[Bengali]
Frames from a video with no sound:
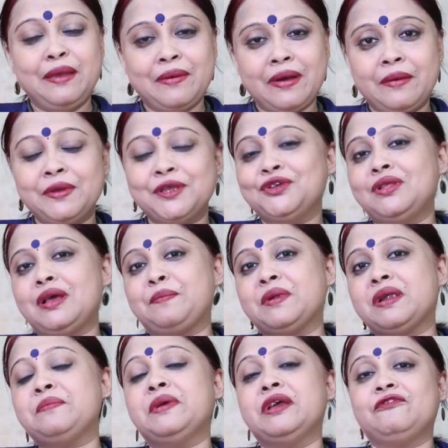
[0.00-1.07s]
এইভাবে যদি
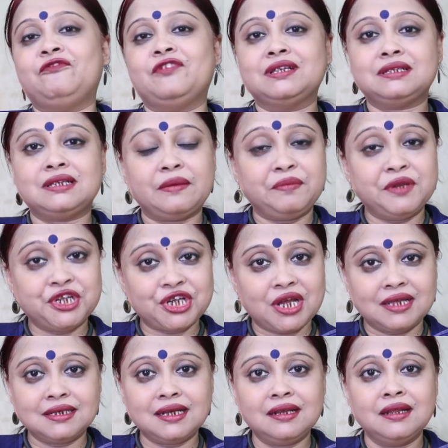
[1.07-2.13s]
আপনার ব্রেকফাস্ট আপনি
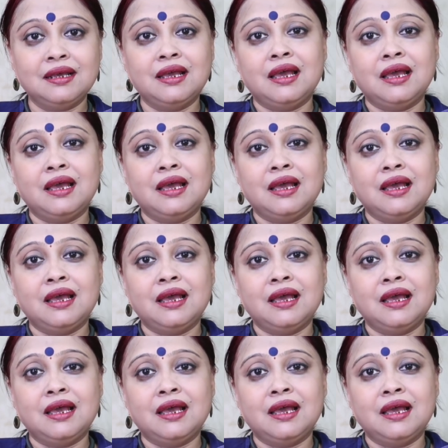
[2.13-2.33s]
সাজান